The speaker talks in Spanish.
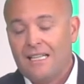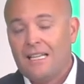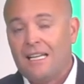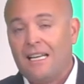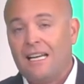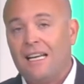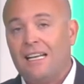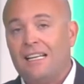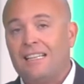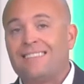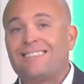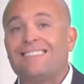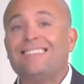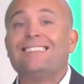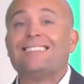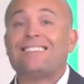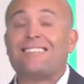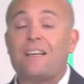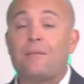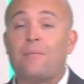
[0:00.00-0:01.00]
el
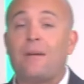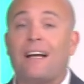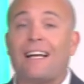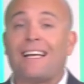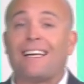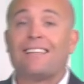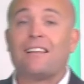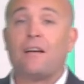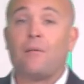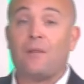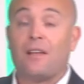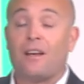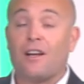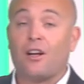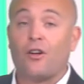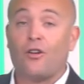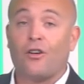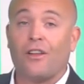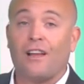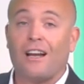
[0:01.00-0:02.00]
sistema que también
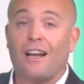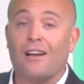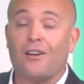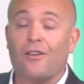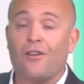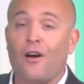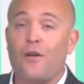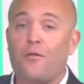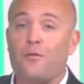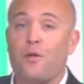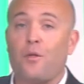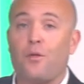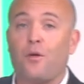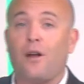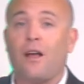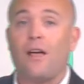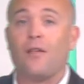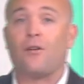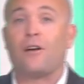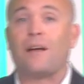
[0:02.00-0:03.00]
recordarán los
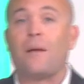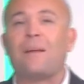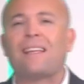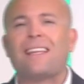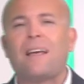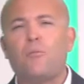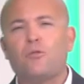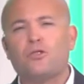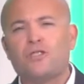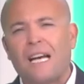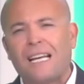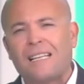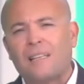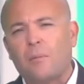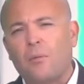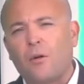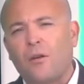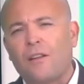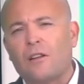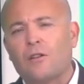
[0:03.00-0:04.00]
aficionados, que metía mucha gente
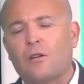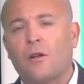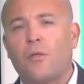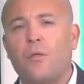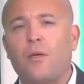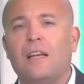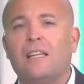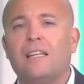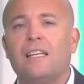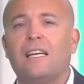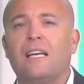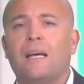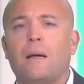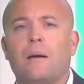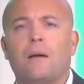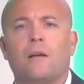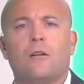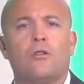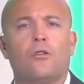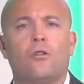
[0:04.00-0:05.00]
por dentro el Celtic,
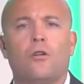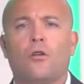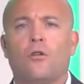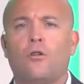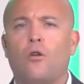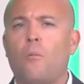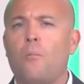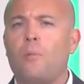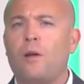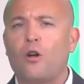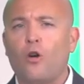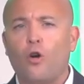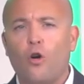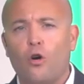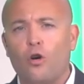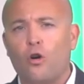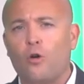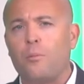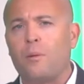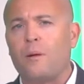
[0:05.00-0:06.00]
que nos complicó
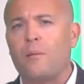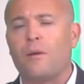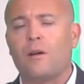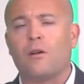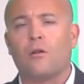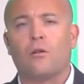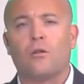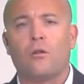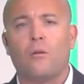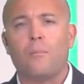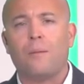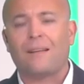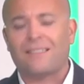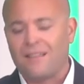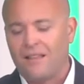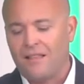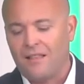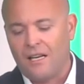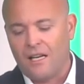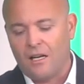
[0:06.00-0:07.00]
los primeros
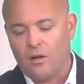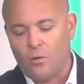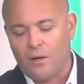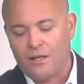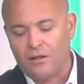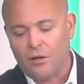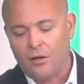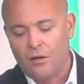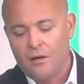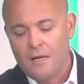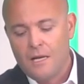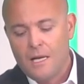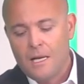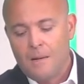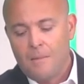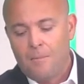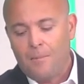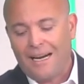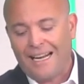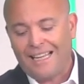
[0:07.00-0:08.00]
compases del encuentro.
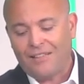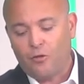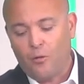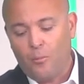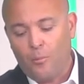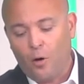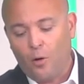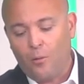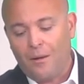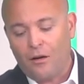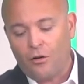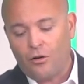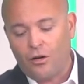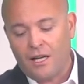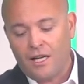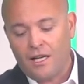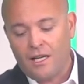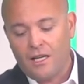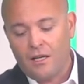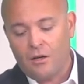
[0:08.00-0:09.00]
Para eso Paul va a
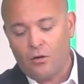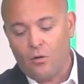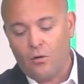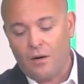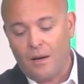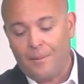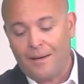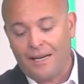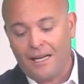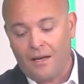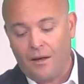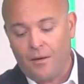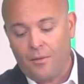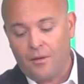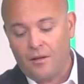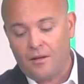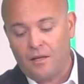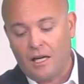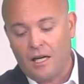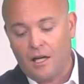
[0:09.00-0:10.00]
corregir con una pareja de
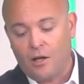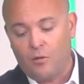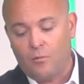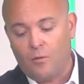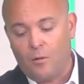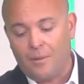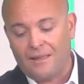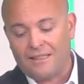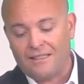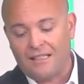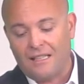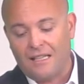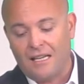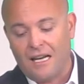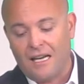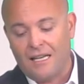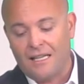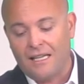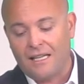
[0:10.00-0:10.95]
centrales como Pesela y